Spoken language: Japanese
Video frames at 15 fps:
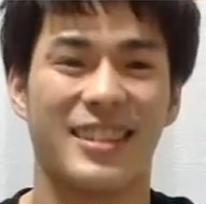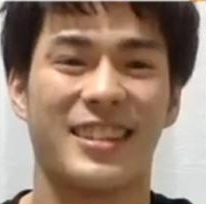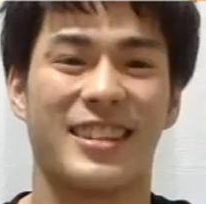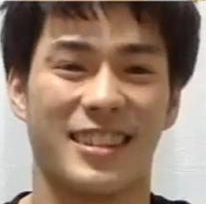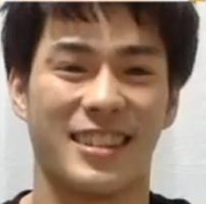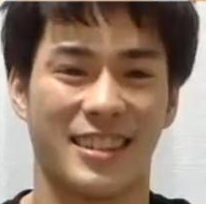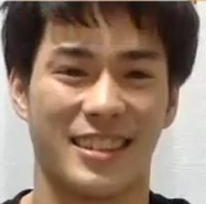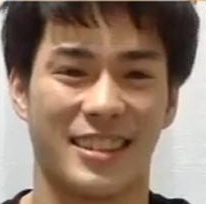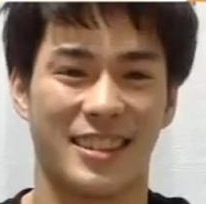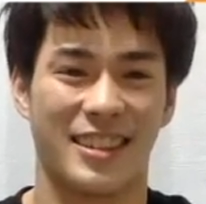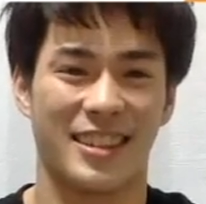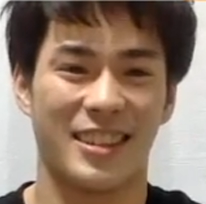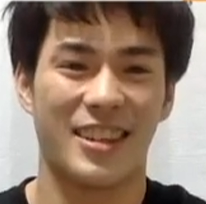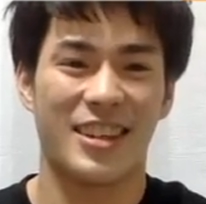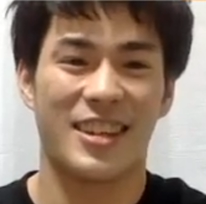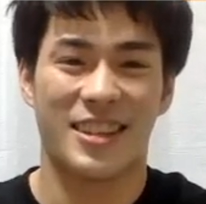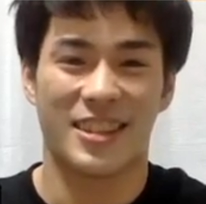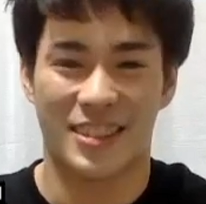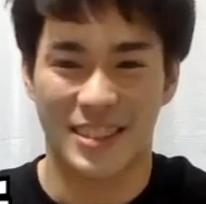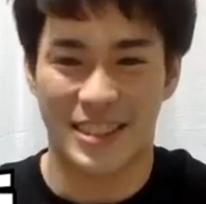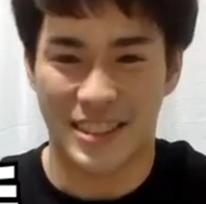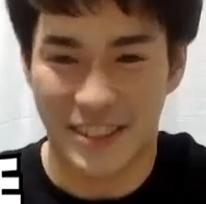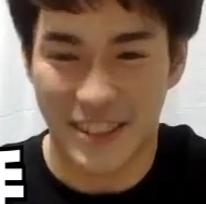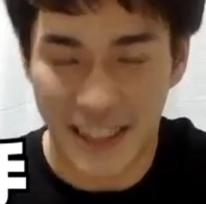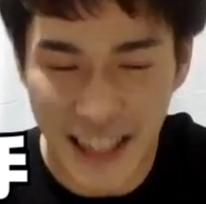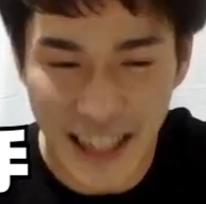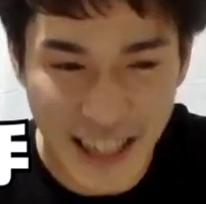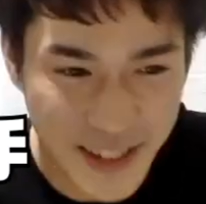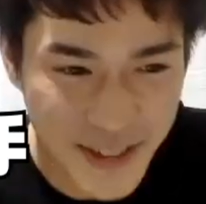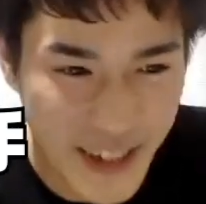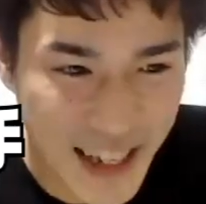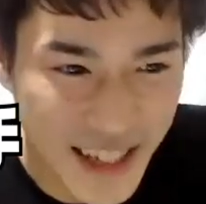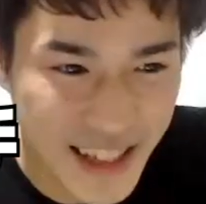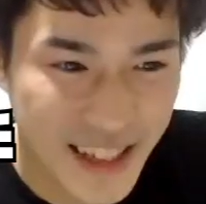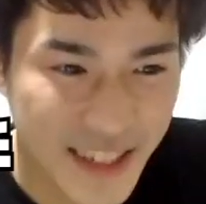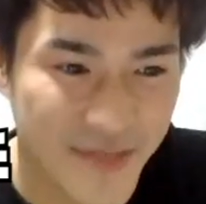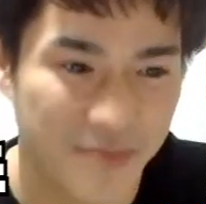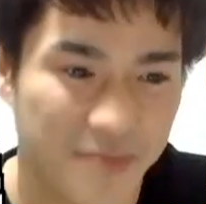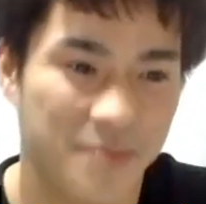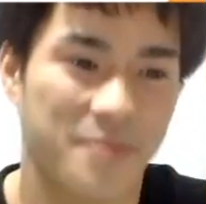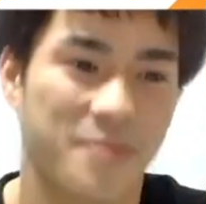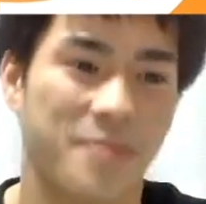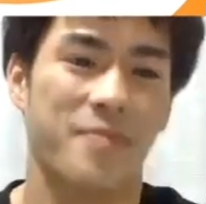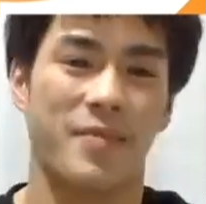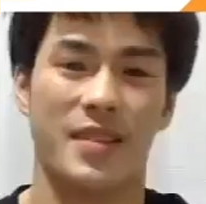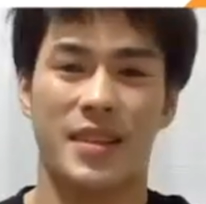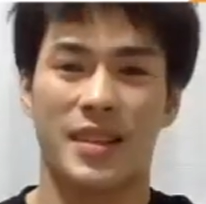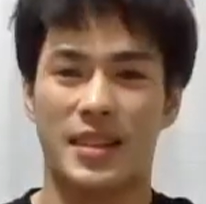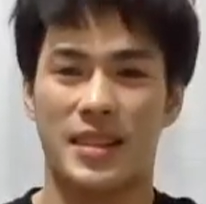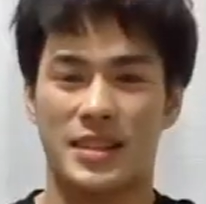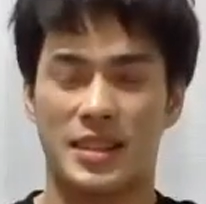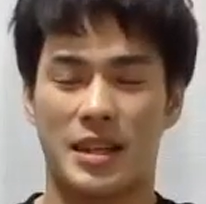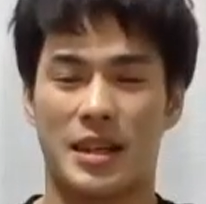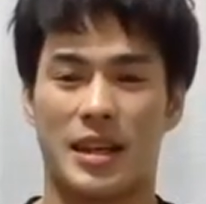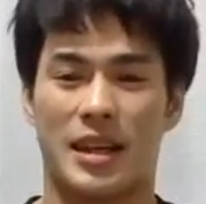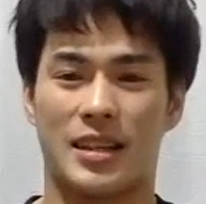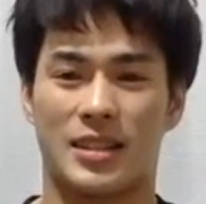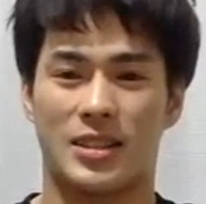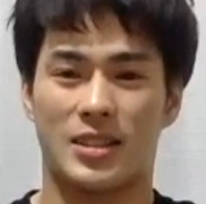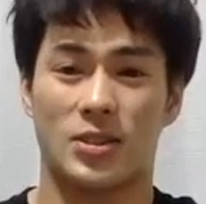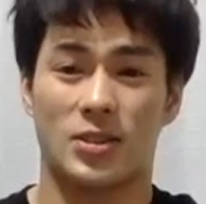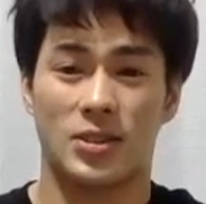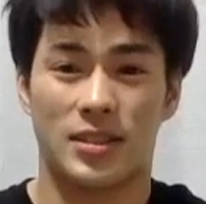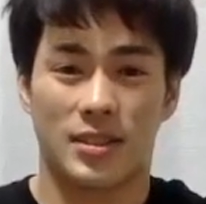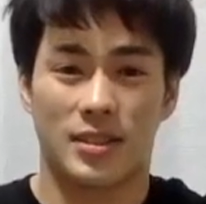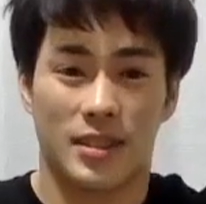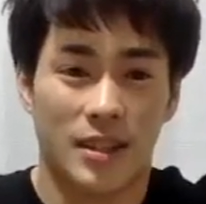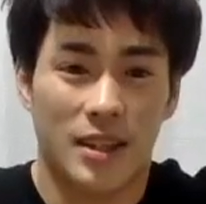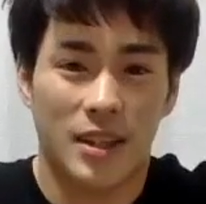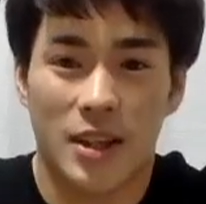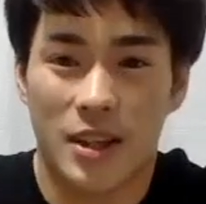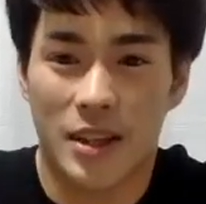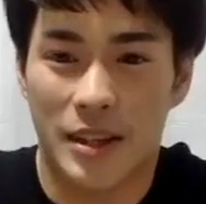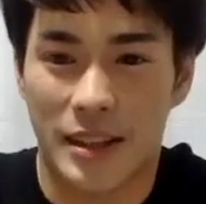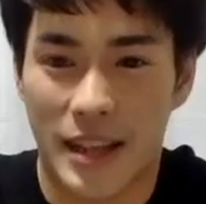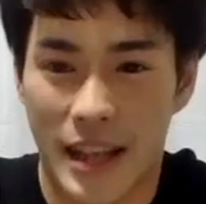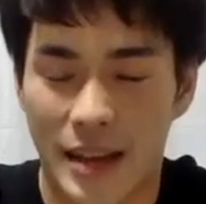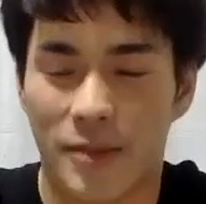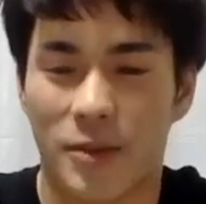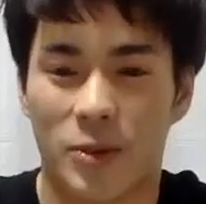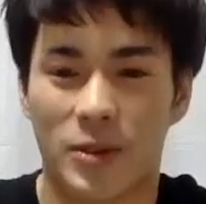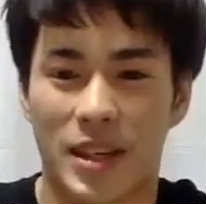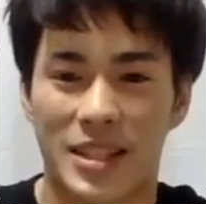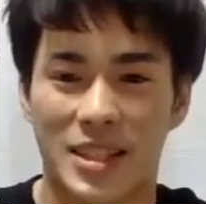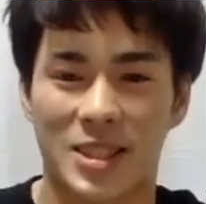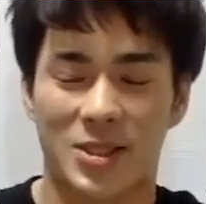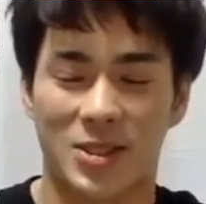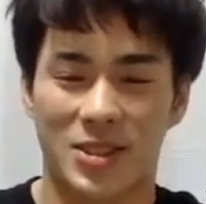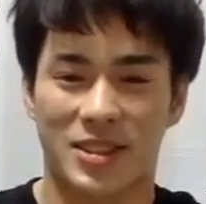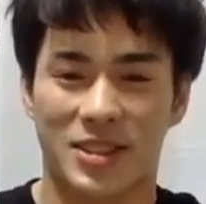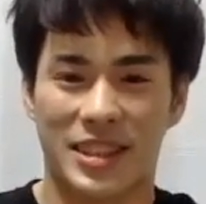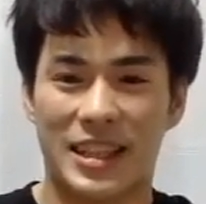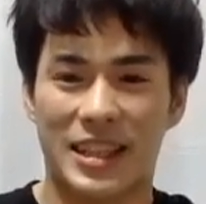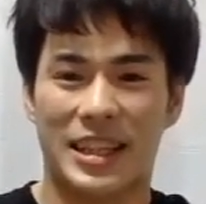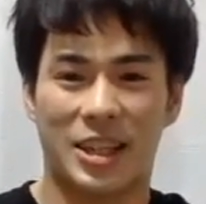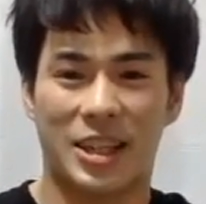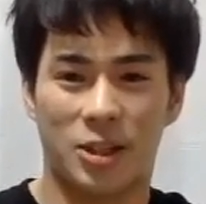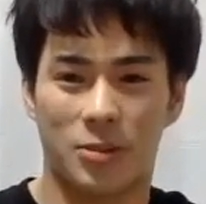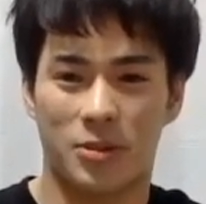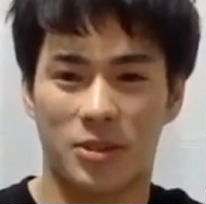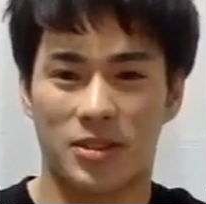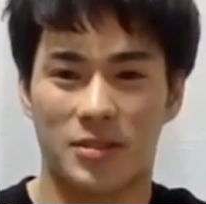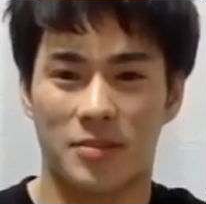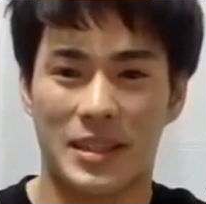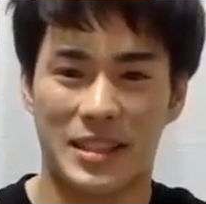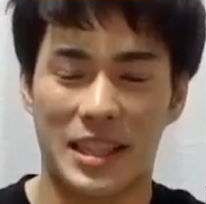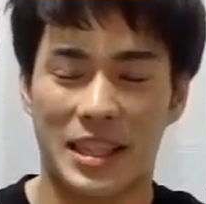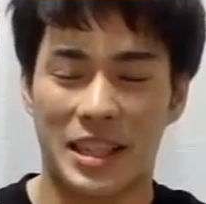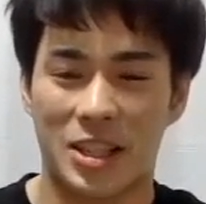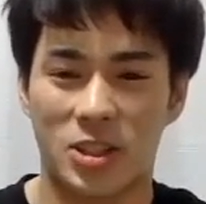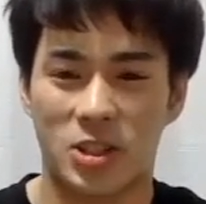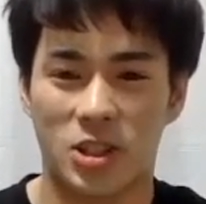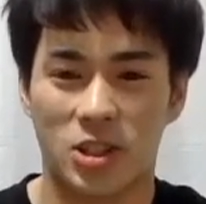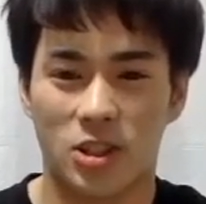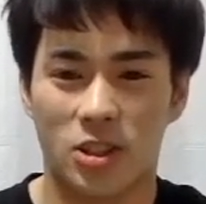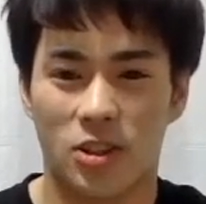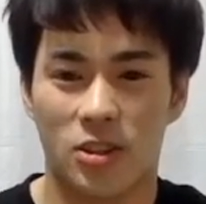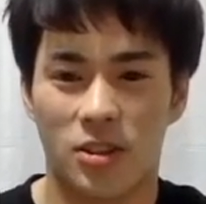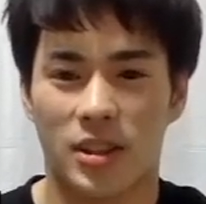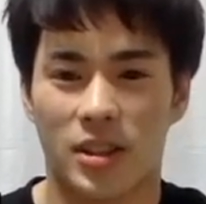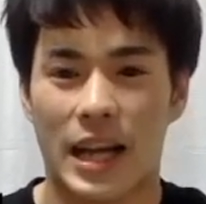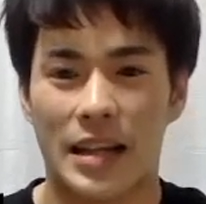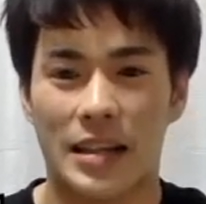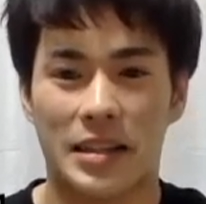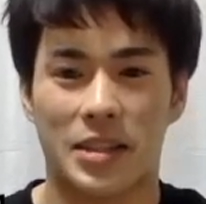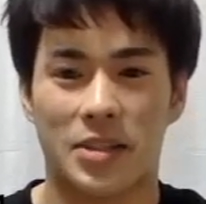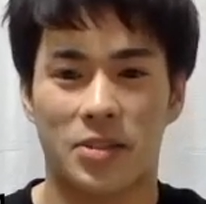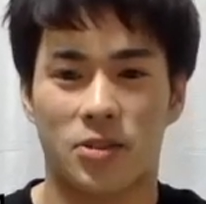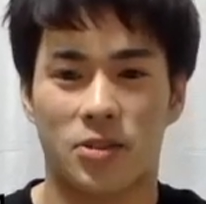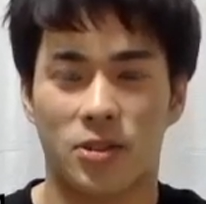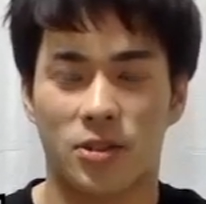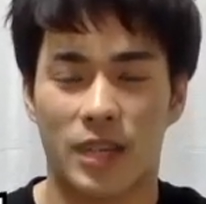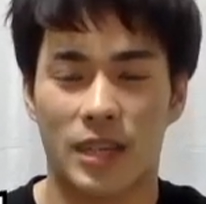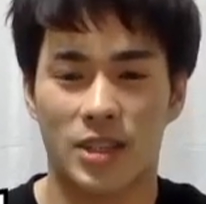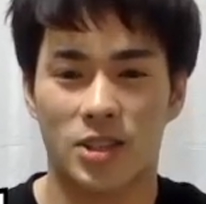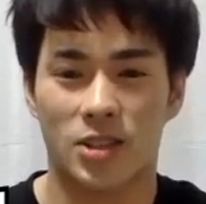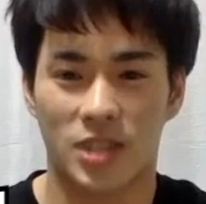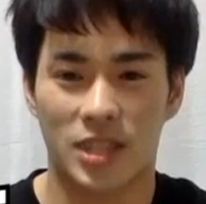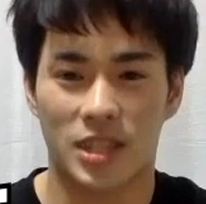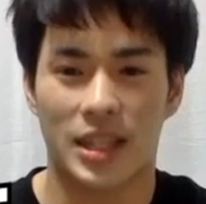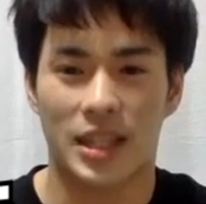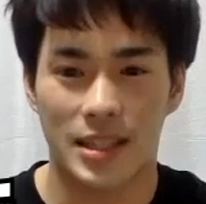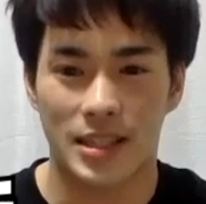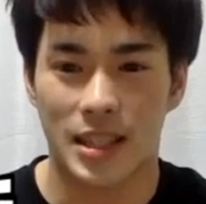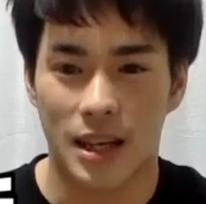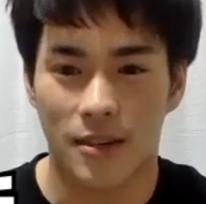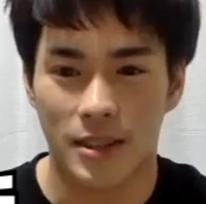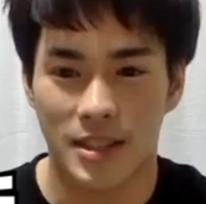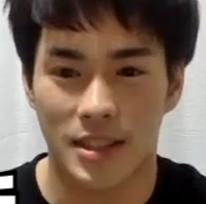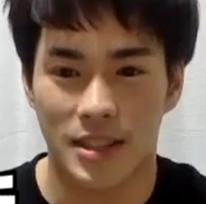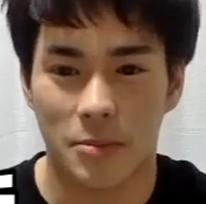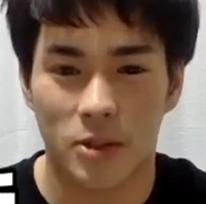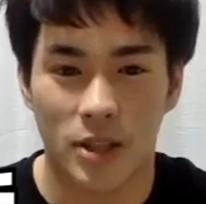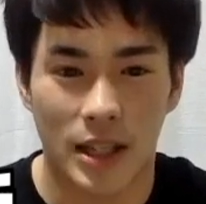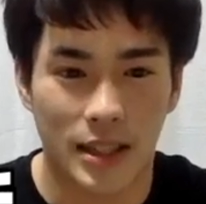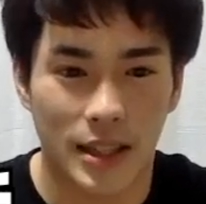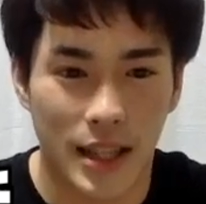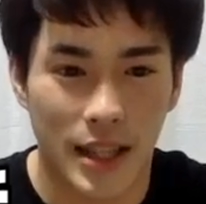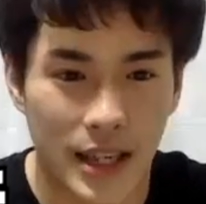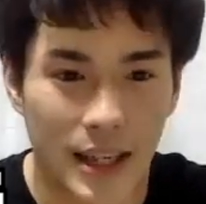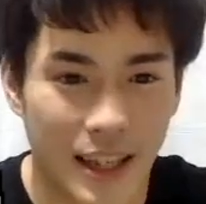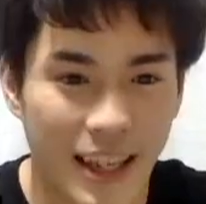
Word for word: くお願いしますよろしくお願いしますじゃあね同じ所属なんだけどもまあさっきのちょっと噛んだところはちょっとしっかり使わせてもらって